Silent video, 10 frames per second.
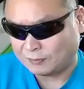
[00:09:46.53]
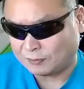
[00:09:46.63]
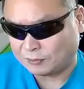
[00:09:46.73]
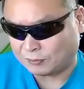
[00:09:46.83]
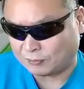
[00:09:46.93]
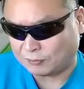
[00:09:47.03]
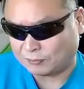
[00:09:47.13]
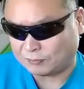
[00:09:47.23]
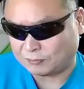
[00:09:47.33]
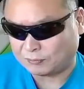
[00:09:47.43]
よいしょ
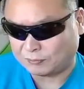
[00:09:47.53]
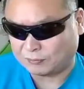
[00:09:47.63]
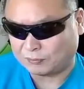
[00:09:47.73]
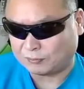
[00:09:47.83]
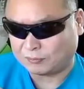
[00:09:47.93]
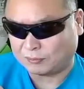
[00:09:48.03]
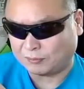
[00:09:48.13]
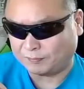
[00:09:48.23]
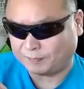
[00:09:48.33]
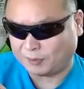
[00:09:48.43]
こ
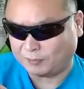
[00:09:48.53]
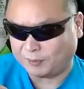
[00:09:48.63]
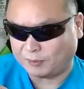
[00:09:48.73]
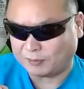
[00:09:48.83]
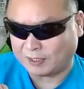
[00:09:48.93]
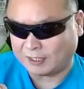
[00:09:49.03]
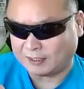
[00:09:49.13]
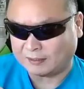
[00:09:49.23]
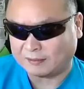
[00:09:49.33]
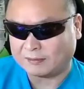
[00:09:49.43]
のベロベロね
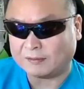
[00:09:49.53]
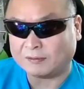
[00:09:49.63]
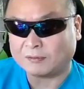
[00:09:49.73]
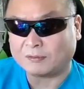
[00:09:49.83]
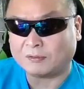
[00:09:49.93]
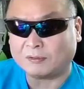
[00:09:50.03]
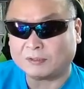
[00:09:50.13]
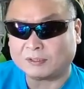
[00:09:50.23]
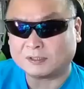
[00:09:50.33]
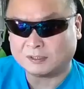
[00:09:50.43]
こう
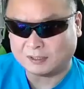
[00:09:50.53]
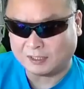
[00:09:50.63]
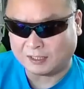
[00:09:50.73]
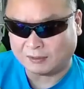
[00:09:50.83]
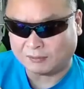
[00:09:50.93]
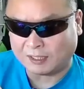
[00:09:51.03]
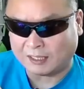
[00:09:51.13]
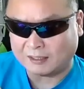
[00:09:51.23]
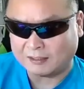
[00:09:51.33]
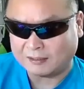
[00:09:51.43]
してほ
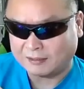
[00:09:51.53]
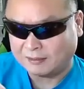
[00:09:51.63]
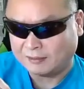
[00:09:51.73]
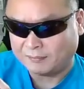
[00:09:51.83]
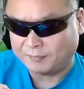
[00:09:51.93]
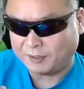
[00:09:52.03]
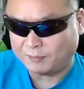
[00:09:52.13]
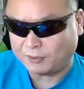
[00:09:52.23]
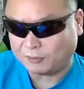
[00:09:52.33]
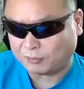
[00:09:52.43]
ら
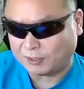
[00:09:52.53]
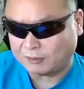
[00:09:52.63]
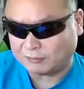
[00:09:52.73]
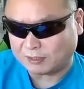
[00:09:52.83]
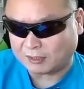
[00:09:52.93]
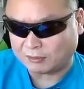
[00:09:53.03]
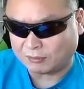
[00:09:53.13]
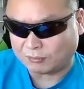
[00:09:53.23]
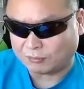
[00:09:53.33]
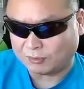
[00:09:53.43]
ベルベル取れるんだけ
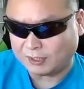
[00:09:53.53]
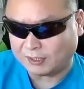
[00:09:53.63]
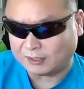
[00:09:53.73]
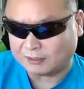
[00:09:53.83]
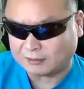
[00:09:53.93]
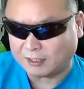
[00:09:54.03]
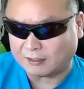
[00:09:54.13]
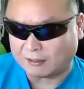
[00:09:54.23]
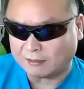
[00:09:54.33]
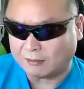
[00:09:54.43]
どこれ一回
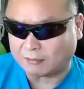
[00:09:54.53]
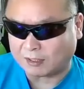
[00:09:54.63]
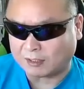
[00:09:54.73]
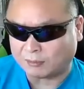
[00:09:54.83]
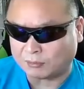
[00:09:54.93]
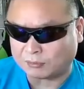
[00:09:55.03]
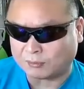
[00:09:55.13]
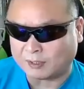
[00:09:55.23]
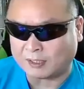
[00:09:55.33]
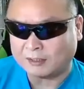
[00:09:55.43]
あれなのかな本
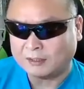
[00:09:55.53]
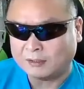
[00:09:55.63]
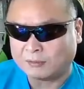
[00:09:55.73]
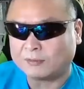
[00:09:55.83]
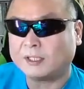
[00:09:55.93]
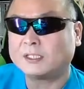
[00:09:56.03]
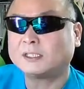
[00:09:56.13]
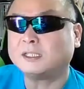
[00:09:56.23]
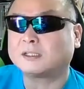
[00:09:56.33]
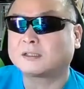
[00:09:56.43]
当はこの
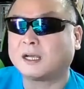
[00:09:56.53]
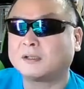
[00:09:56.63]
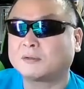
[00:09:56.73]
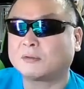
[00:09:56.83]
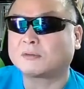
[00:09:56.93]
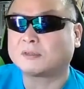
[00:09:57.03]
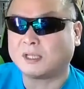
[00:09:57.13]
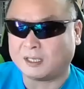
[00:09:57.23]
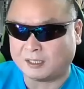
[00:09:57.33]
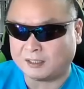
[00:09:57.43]
ネジ一回取っ
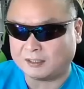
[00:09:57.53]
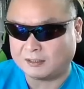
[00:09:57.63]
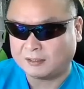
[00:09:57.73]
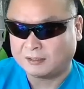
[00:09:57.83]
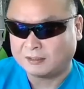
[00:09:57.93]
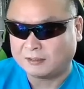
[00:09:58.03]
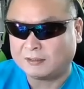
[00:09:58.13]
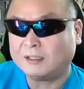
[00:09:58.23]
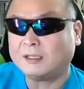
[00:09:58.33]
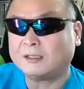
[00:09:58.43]
て
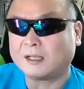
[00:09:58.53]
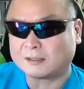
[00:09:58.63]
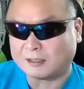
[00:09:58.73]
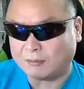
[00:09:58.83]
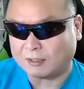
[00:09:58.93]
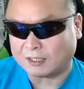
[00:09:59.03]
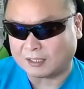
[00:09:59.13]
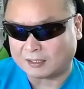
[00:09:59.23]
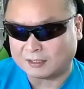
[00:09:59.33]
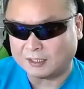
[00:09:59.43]
でやった方がなん
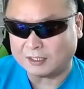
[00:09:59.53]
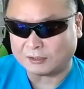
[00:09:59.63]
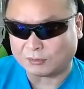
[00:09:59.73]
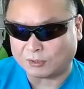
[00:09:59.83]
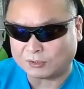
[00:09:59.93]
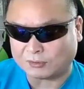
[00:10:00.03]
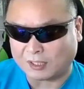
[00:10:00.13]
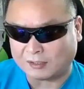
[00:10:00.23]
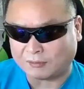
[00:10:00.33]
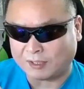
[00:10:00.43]
か綺麗に取れそう
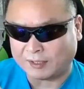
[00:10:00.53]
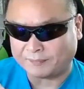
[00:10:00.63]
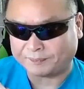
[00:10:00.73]
だねこれ